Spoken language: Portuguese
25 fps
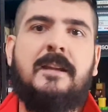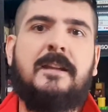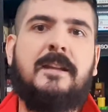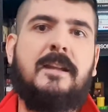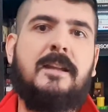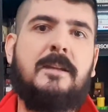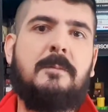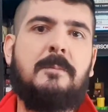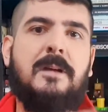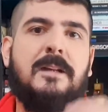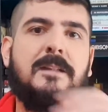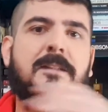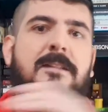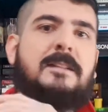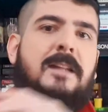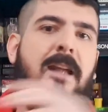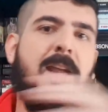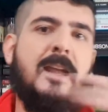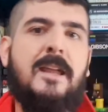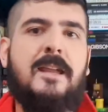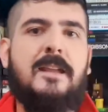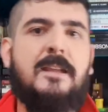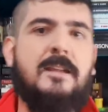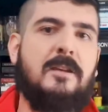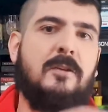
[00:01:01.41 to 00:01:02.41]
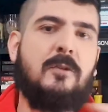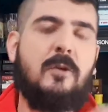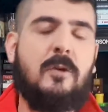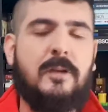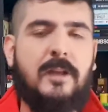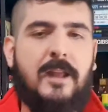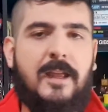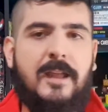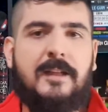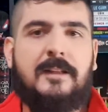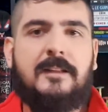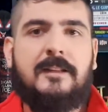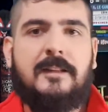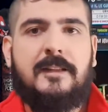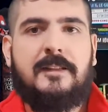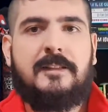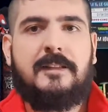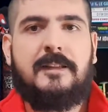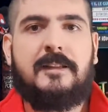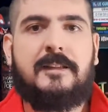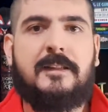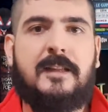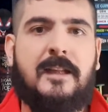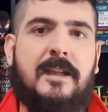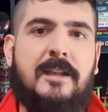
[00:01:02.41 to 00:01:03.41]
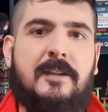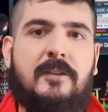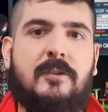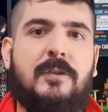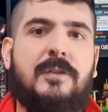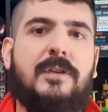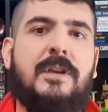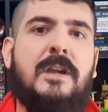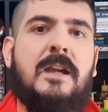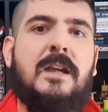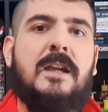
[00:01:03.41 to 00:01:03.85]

que mantém e conecta esses reinos